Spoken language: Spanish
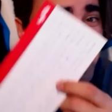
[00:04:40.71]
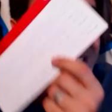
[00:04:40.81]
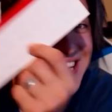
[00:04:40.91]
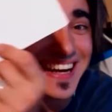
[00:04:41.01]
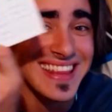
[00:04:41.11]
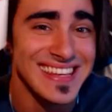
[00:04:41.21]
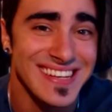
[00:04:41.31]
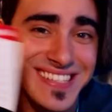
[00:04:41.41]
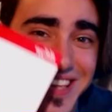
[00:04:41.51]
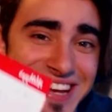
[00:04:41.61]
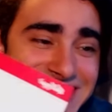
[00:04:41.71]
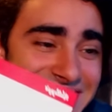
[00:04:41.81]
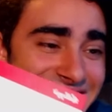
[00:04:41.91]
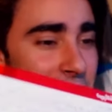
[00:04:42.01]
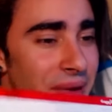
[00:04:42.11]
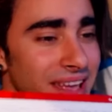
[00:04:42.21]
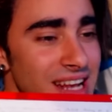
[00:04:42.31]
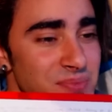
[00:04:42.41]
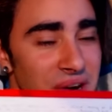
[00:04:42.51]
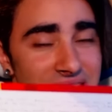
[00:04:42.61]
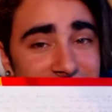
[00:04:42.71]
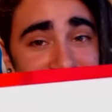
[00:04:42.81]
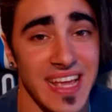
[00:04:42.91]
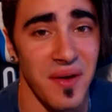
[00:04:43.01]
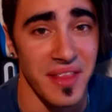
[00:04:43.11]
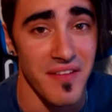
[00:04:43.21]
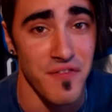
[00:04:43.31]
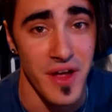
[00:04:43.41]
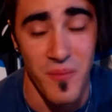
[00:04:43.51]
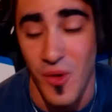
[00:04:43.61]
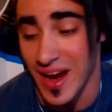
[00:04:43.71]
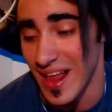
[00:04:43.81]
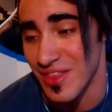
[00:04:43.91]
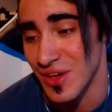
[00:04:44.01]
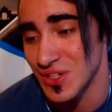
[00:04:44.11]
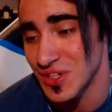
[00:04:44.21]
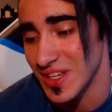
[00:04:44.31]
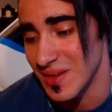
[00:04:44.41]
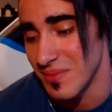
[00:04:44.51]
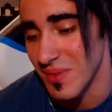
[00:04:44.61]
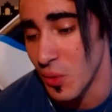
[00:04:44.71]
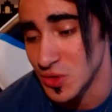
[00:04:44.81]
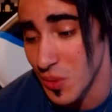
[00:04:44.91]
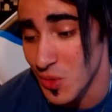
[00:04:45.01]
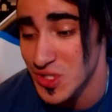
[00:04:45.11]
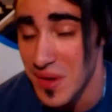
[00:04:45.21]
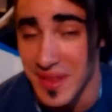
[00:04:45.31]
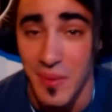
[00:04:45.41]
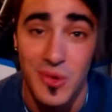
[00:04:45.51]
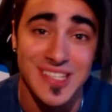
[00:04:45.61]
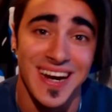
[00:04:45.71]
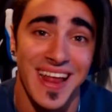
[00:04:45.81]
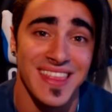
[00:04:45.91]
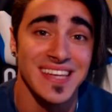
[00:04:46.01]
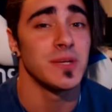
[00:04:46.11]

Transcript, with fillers: Muchas gracias a los señores de, Pringles por el detalle, que la verdad fue muy gracioso y me gustó mucho, la verdad, muchas gracias.